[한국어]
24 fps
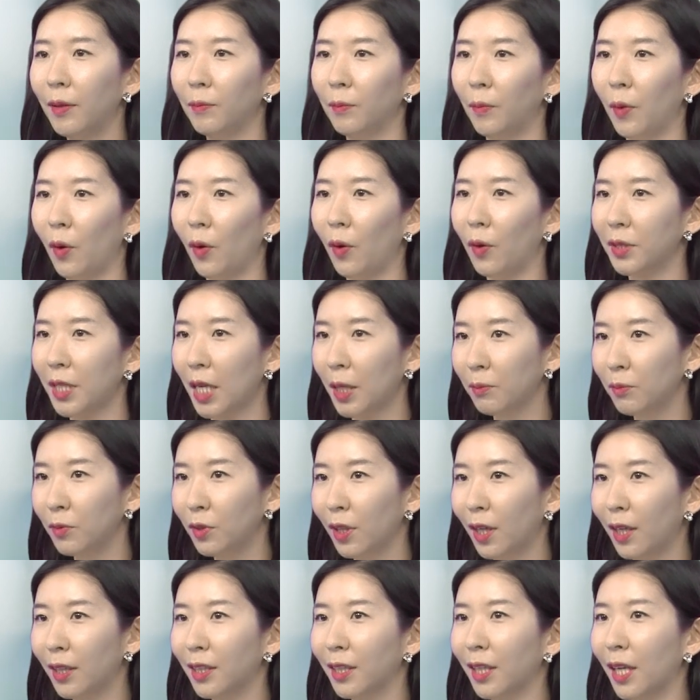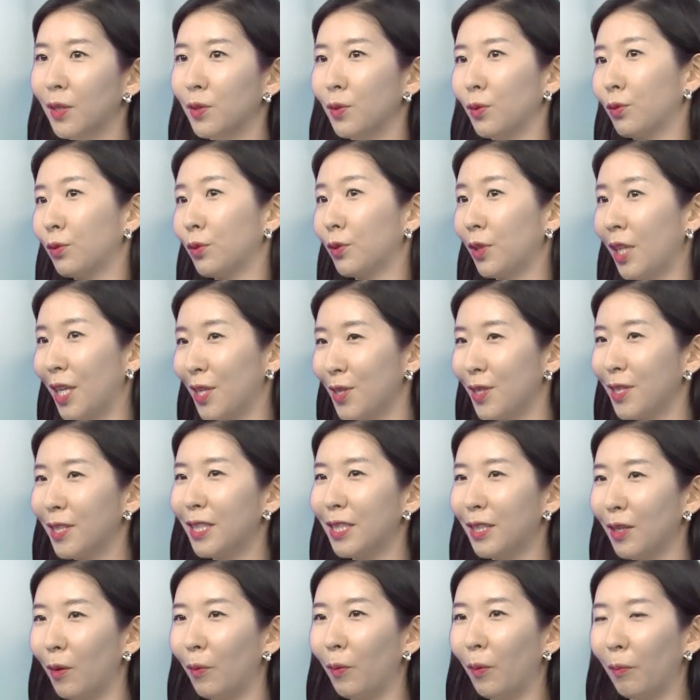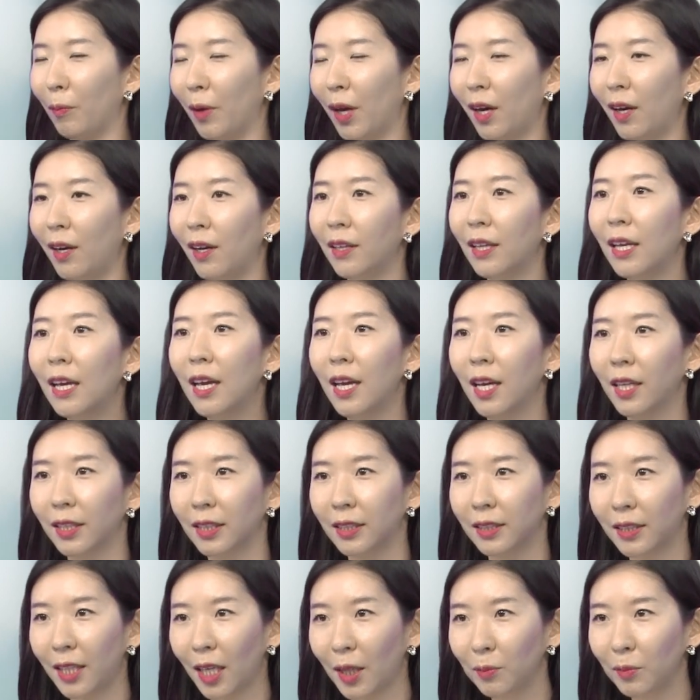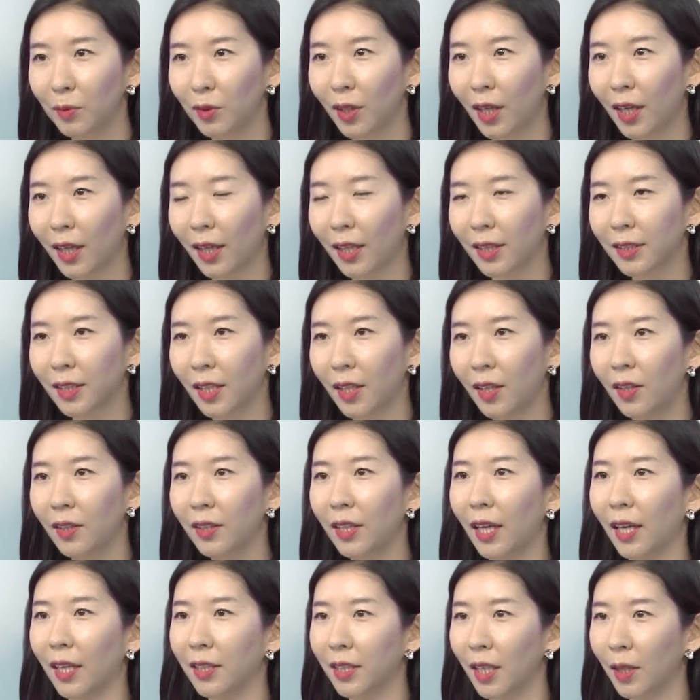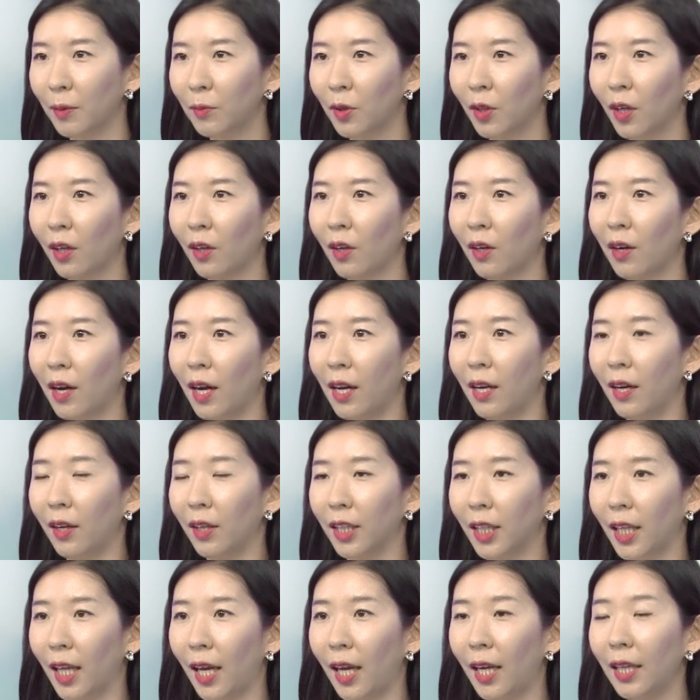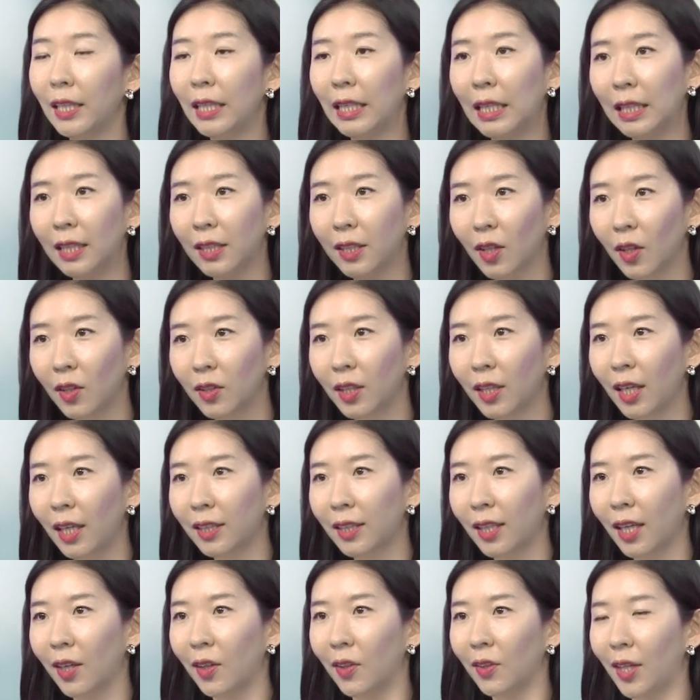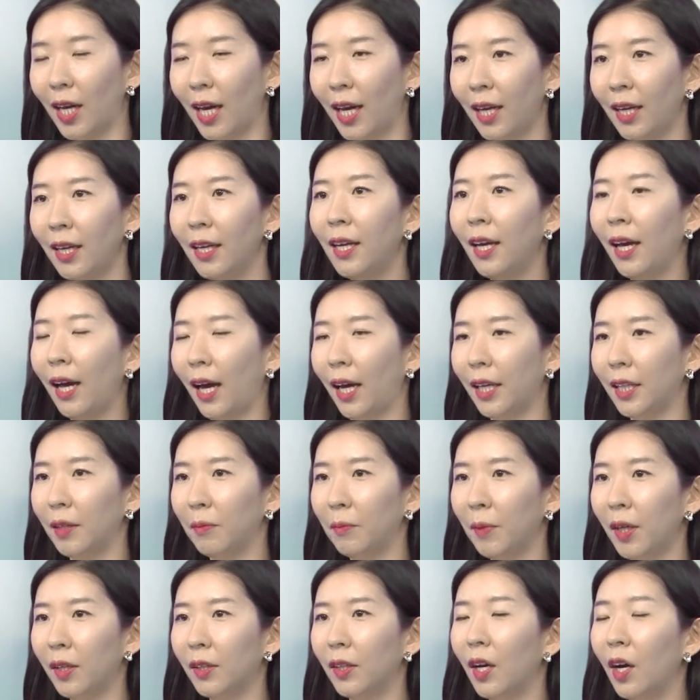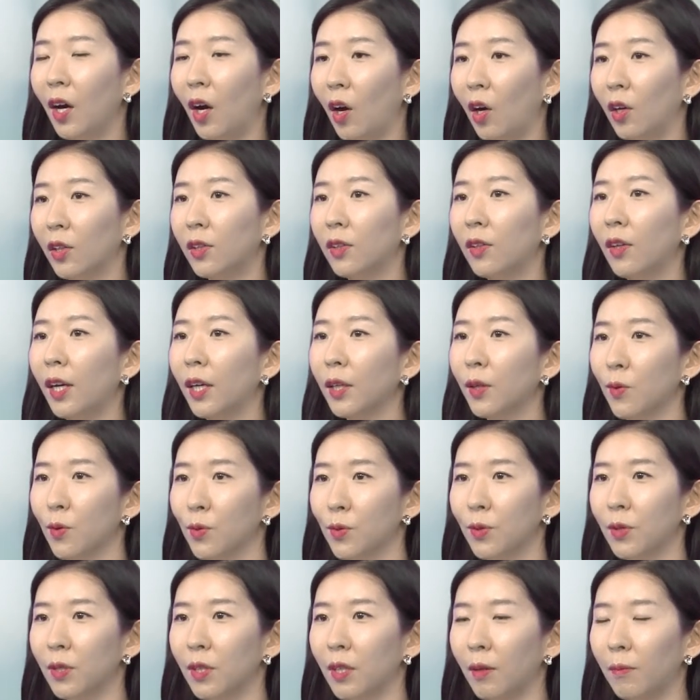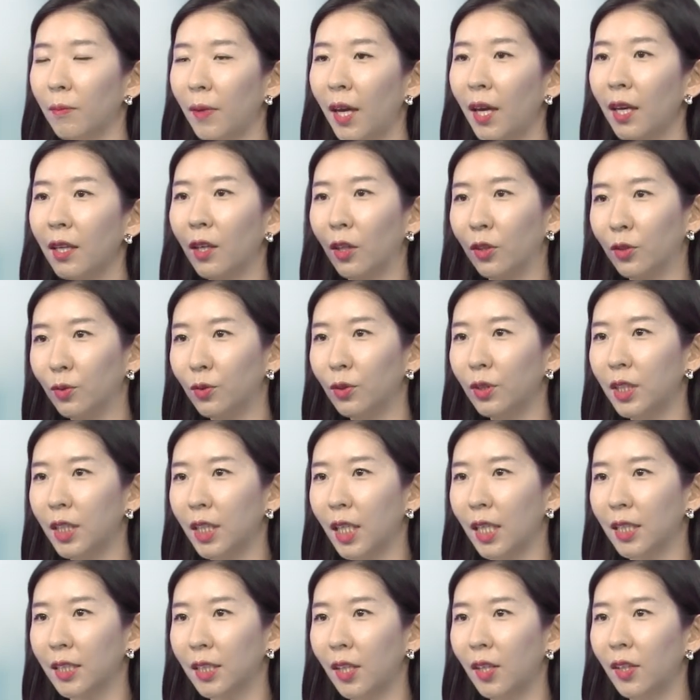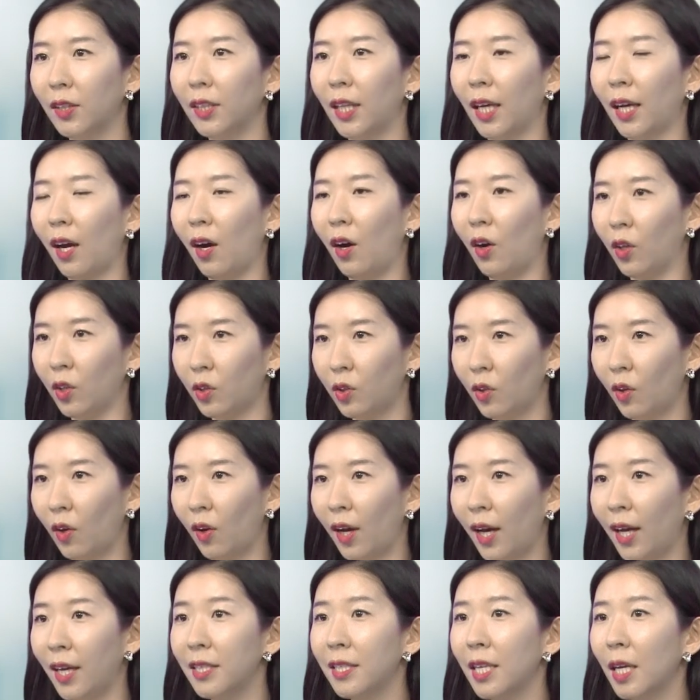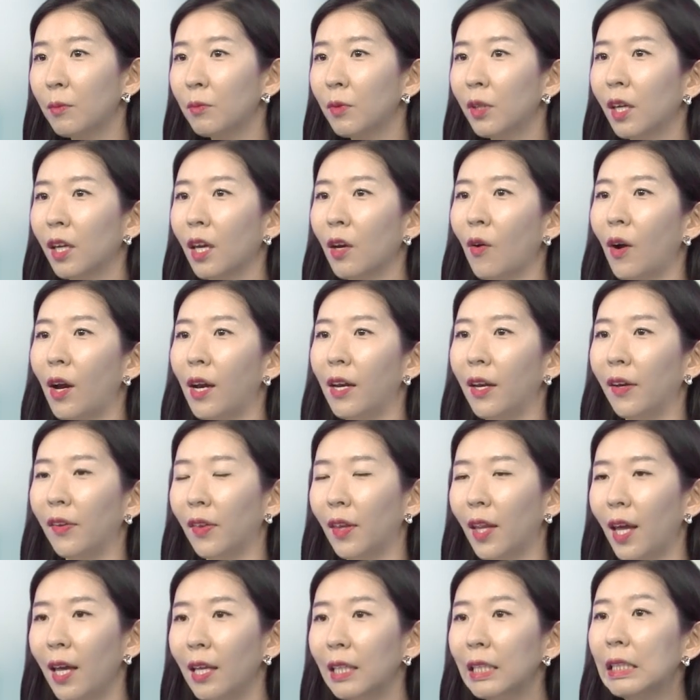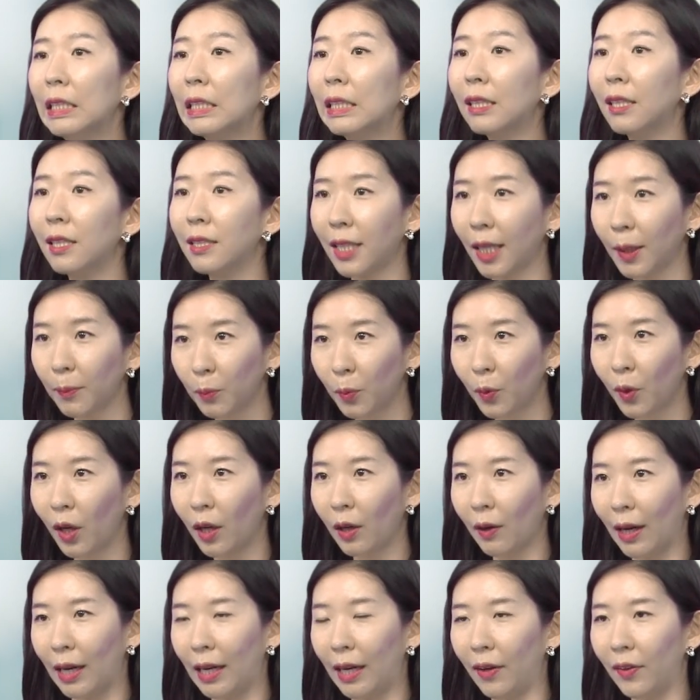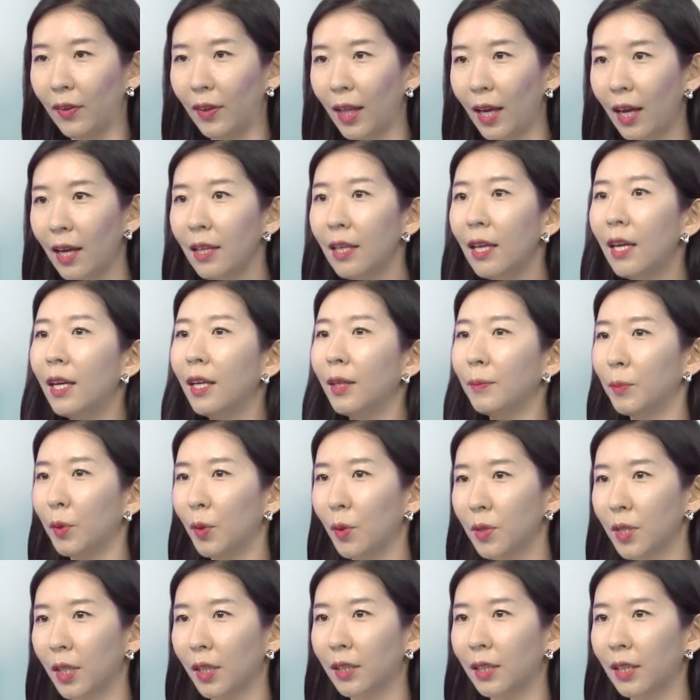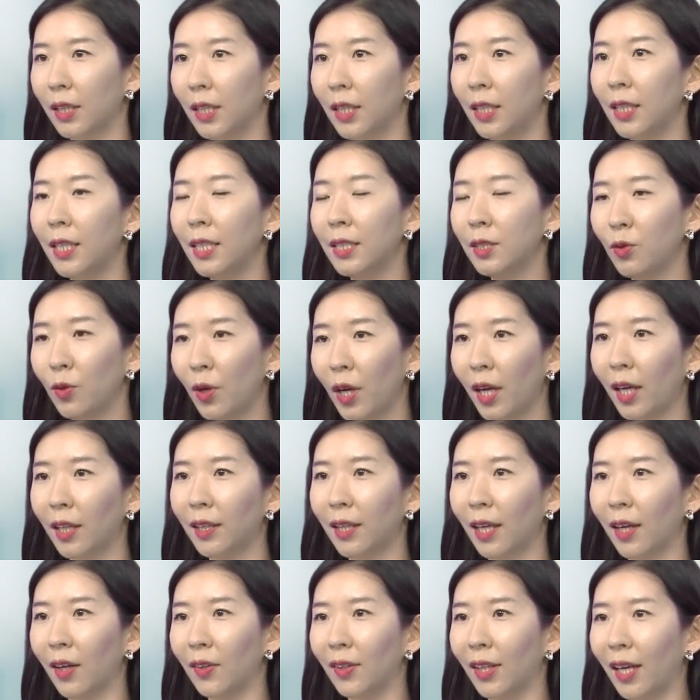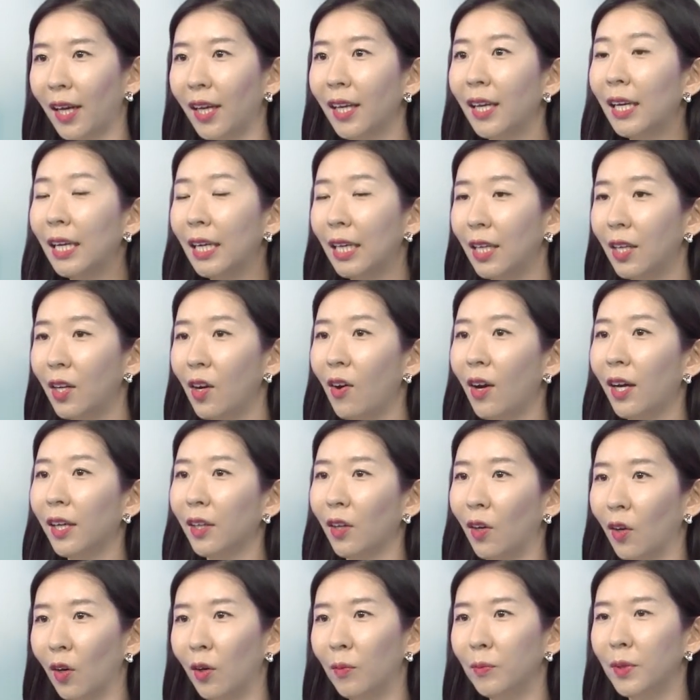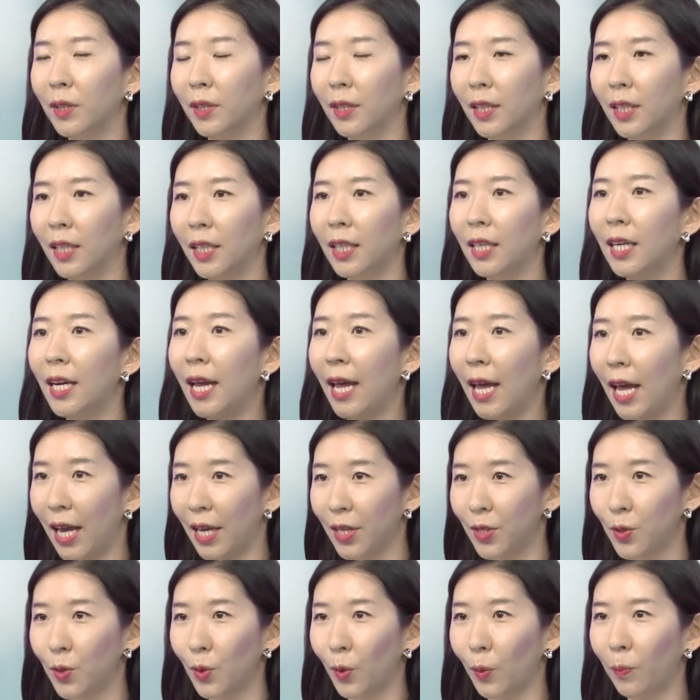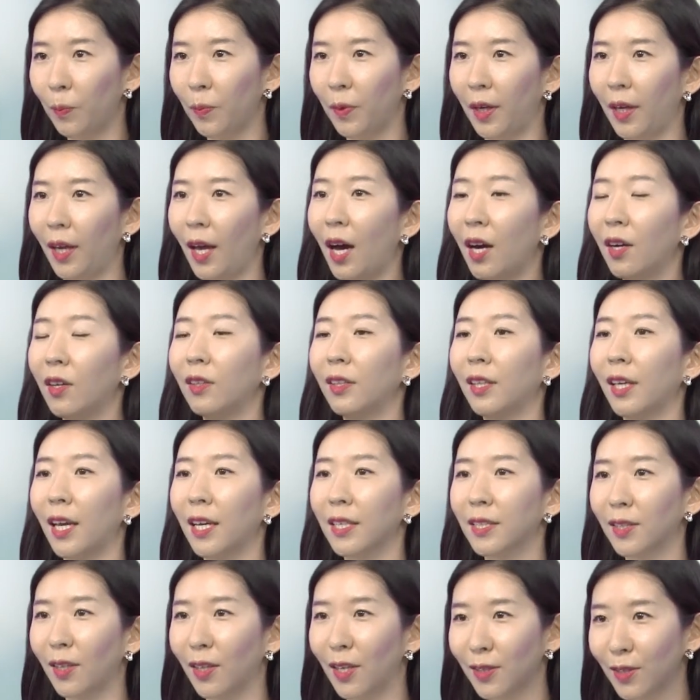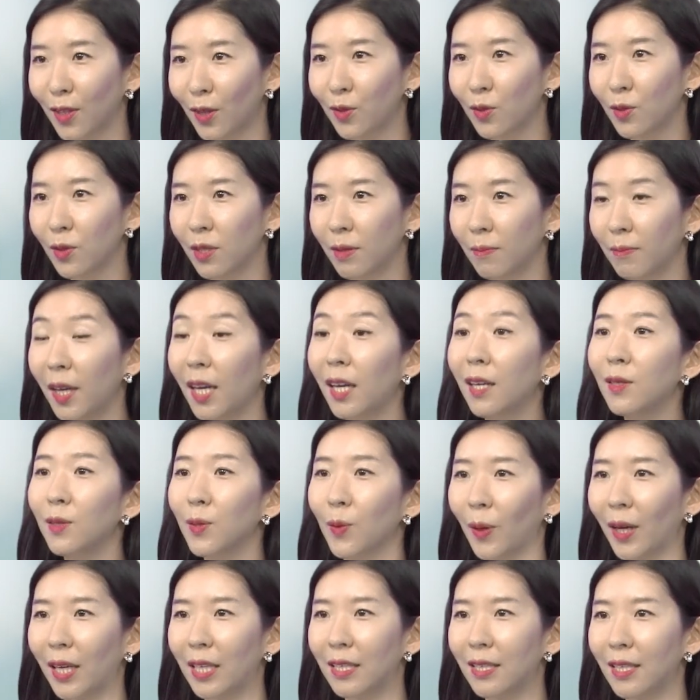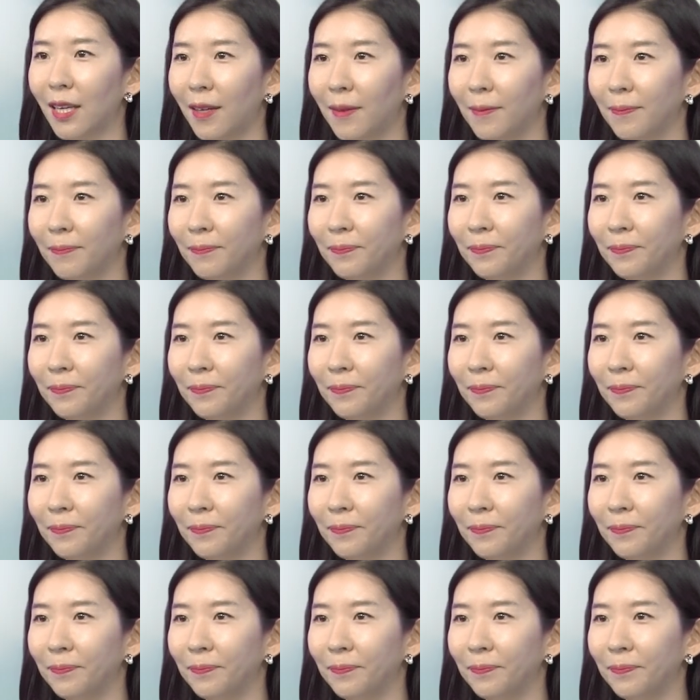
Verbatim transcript: 뭐 생물학을 계속 예를 들어보면 그 생물학에서 내가 생물학과 관련된 인턴을 했다거나 아니면 어떠한 교수님의 연구실에서 내가 어떠한 생물학에 관련된 특히 세포에 관련된 프로젝트를 수행했다거나 이러한 경험들을 SOP 학업 계획서에 써주시면 좋겠죠.